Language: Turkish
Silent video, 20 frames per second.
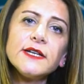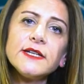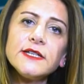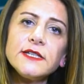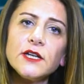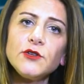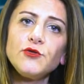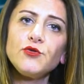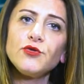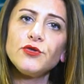
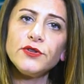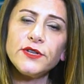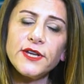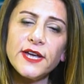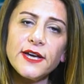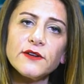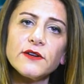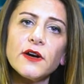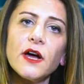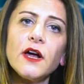Satürn
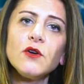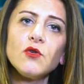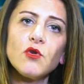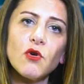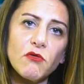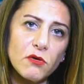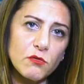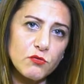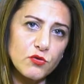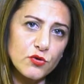tekrar
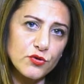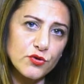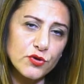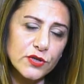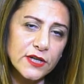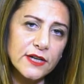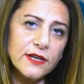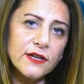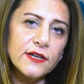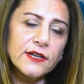Kova
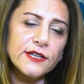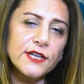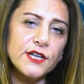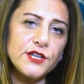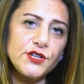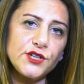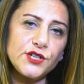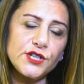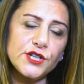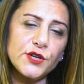burcuna
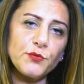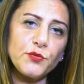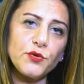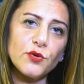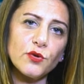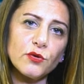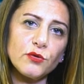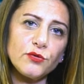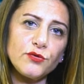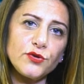geçiş
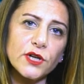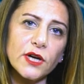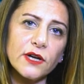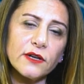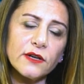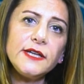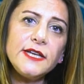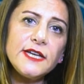yapıyor olacak.